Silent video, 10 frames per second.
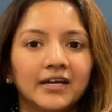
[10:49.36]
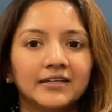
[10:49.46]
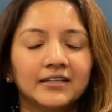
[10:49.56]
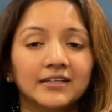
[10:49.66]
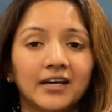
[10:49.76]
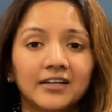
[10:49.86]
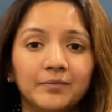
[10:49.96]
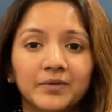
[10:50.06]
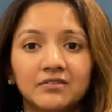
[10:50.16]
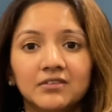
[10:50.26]
அண்ட் uh, நிறைய
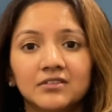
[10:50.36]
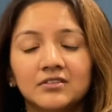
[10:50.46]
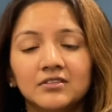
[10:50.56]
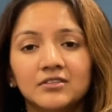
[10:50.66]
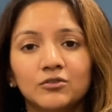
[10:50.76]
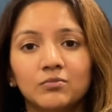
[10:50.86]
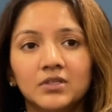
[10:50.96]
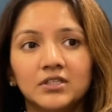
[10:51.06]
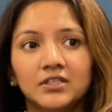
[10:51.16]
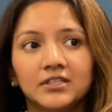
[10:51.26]
பேர் வந்து
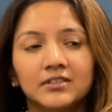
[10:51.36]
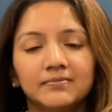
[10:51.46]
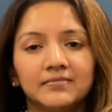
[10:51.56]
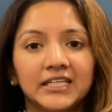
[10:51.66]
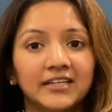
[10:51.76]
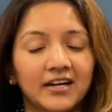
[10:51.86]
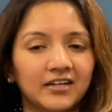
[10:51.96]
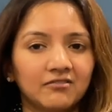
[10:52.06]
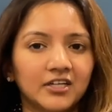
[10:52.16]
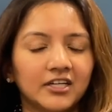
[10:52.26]
ரொம்ப
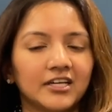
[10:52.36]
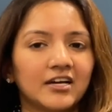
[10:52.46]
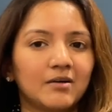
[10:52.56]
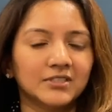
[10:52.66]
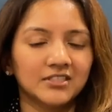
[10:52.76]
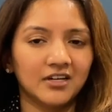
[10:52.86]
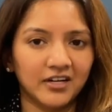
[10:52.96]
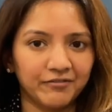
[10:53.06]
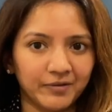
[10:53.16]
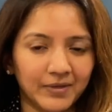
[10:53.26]
இன்ட்ராக்டிவாக இருக்கீங்க கமெண்ட்ஸ்லாம்
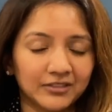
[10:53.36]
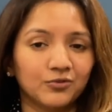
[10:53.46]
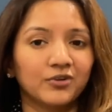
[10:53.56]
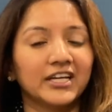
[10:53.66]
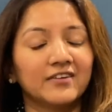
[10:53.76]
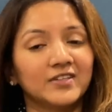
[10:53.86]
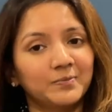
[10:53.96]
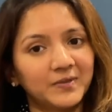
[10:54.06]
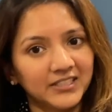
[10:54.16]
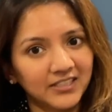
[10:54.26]
நிறைய ஃபீட்பேக்ஸ் கொடுக்குறீங்க
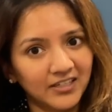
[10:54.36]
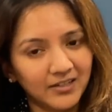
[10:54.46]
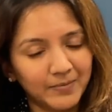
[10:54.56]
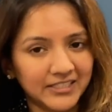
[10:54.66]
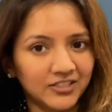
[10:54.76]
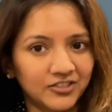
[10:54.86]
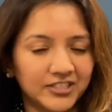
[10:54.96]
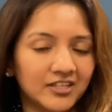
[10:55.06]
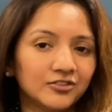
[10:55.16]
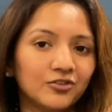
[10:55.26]
வந்து பர்சனலாக
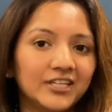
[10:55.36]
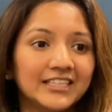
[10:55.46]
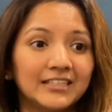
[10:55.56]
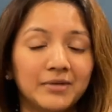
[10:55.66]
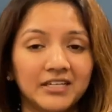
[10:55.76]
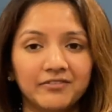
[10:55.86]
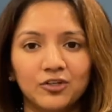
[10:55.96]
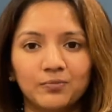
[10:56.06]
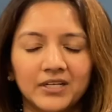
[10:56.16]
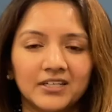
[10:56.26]
மெசேஜஸ்லாம் சொல்லி இந்த மாதிரி
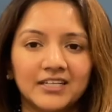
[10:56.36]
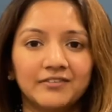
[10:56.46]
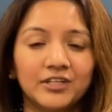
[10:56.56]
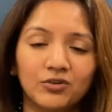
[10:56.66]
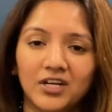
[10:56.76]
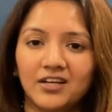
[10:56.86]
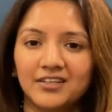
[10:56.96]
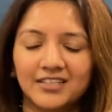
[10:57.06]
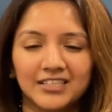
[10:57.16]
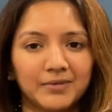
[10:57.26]
வீடியோ பண்ணுங்கள் வீடியோ நல்லா
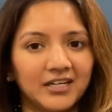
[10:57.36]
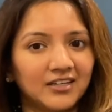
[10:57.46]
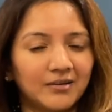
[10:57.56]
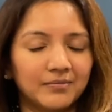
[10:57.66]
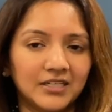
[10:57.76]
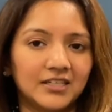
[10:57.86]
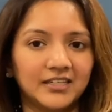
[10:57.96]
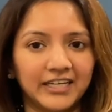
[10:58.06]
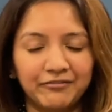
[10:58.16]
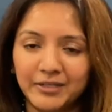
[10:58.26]
இருக்குது அந்த மாதிரிலாம் கம்
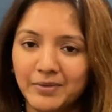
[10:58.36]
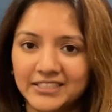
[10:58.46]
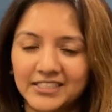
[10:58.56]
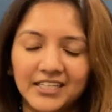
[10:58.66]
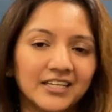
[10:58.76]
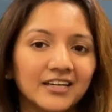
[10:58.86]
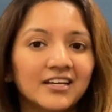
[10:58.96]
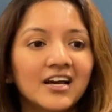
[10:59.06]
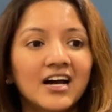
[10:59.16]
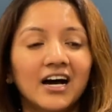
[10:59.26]
லைக் ஃபீட்பேக்ஸ் தனிங்க
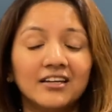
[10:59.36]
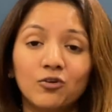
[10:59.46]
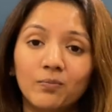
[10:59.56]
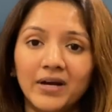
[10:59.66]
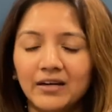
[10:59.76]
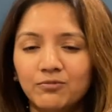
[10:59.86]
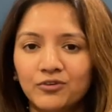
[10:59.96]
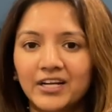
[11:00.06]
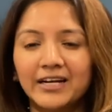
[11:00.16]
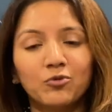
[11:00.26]
அதெல்லாம் ரொம்ப
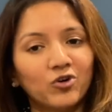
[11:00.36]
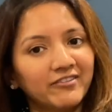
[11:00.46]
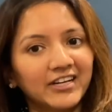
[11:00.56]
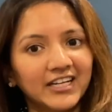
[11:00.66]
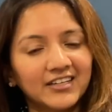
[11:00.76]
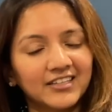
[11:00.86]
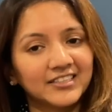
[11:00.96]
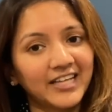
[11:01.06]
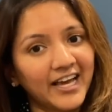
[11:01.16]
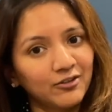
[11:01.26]
ஹெல்ப்ஃபுல் அண்ட் மோட்டிவேட்டிங்காக
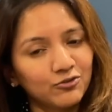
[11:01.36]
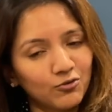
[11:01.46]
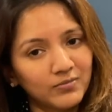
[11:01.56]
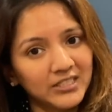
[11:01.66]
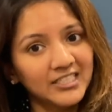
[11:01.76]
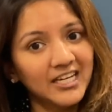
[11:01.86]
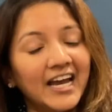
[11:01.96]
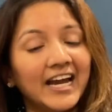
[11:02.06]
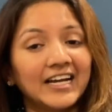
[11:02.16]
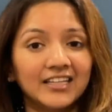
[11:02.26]
இருக்குது தேங்க்யூ ஸோ மச்
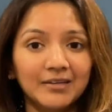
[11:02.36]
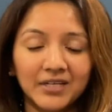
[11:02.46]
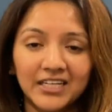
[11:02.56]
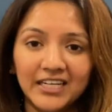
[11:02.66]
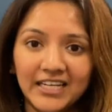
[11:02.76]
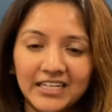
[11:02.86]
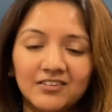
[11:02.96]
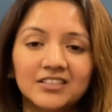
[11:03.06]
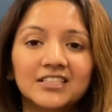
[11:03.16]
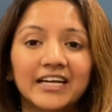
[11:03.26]
அண்ட் அதே மாதிரி
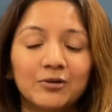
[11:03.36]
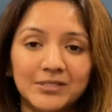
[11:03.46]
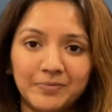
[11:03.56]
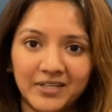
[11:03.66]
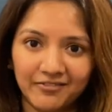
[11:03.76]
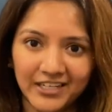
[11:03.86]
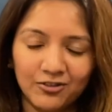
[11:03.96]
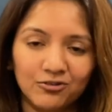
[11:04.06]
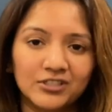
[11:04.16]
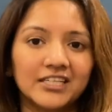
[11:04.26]
நீங்கள் வந்து ரெக்வஸ்ட் பண்ணுற
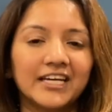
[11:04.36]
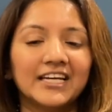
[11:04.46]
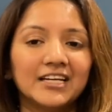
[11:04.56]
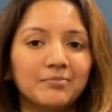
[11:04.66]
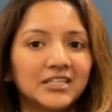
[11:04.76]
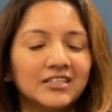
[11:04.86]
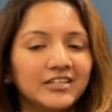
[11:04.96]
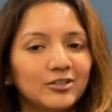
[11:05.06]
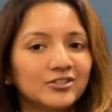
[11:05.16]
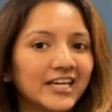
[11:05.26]
வீடியோஸ் என்னென்ன மாதிரி
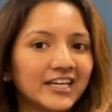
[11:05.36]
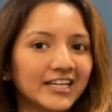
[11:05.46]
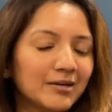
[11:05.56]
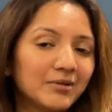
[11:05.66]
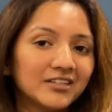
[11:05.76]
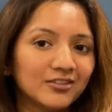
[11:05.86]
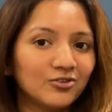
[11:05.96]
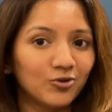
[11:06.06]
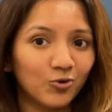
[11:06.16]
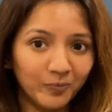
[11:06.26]
வீடியோஸ் கேட்குறீங்க அப்படின்றத
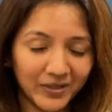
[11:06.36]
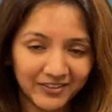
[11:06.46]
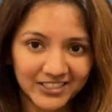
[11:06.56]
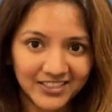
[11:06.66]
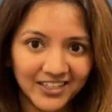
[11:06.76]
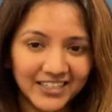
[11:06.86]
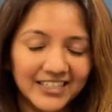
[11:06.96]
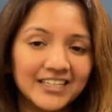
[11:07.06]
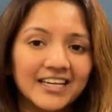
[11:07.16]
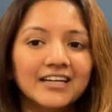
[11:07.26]
நான் நோட் பண்ணி வச்சுட்டு தான்
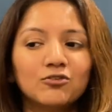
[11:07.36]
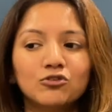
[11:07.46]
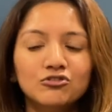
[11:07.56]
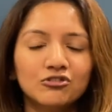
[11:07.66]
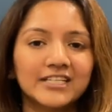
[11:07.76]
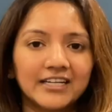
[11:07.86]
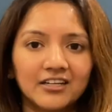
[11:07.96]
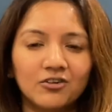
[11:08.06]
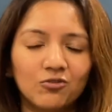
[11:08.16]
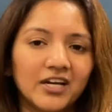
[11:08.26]
இருக்கேன் கொஞ்சம்
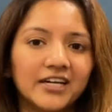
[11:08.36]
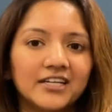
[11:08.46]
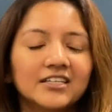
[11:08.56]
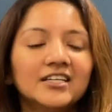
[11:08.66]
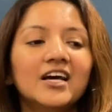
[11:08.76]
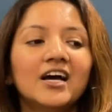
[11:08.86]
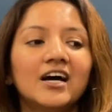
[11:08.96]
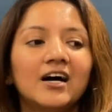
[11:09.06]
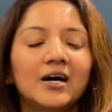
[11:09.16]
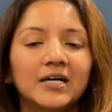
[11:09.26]
செட்டில் டவுன் ஆகிட்டு
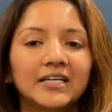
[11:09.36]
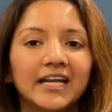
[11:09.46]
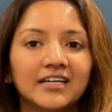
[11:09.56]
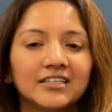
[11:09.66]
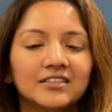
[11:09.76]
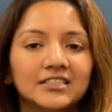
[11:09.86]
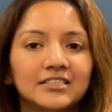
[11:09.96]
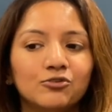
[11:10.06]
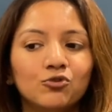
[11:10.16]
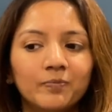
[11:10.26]
எனக்கு
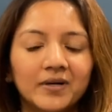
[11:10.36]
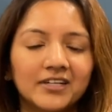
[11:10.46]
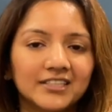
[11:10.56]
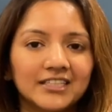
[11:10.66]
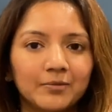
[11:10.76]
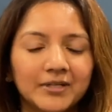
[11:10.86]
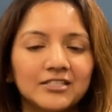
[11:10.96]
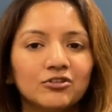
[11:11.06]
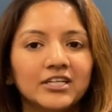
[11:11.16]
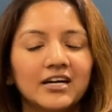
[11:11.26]
ஷூட் பண்ணுறதுக்கு
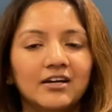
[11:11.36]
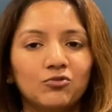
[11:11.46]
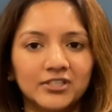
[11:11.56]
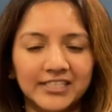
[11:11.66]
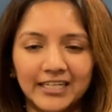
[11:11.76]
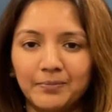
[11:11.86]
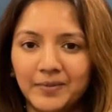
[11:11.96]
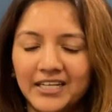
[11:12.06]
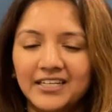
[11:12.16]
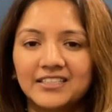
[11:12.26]
அப்படின்னு சொல்லி நான் ஒரு செட்டப்
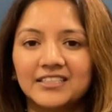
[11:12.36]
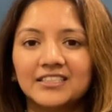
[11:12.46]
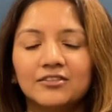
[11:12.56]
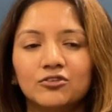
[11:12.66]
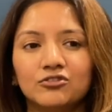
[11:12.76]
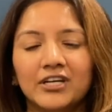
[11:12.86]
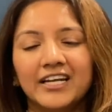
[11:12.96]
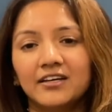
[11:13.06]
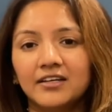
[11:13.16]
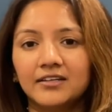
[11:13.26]
பண்ணிவிட்டு கொஞ்சம் ஏன்னா